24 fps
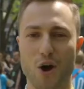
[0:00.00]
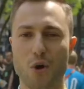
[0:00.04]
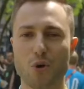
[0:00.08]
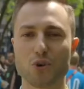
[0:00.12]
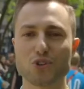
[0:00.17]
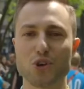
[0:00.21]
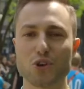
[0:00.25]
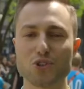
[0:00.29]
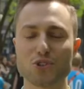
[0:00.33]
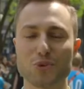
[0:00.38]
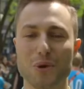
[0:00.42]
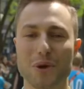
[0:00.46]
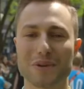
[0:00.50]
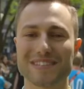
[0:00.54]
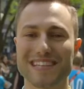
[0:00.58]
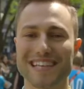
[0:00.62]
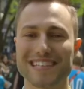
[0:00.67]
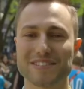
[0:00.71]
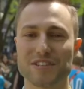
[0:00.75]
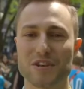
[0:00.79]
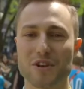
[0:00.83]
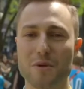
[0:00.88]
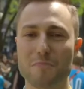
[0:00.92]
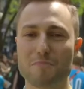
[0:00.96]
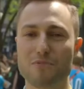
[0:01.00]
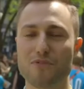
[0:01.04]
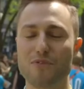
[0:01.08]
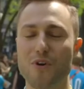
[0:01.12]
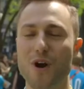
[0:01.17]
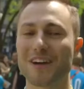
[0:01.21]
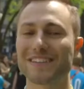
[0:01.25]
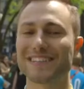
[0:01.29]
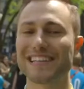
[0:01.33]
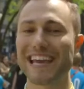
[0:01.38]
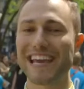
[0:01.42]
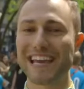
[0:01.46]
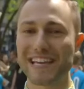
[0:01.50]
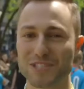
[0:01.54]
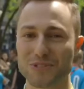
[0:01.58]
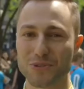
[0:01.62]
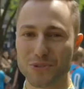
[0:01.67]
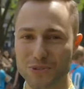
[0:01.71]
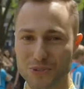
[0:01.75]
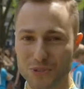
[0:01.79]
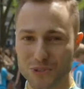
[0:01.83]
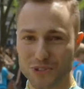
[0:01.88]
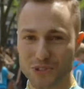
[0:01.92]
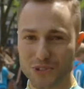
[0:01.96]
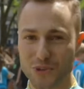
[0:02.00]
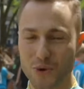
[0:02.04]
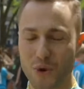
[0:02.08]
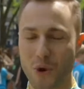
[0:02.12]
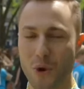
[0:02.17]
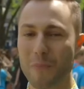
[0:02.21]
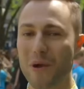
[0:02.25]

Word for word: Aujourd'hui, on teste le pouvoir des réseaux sociaux.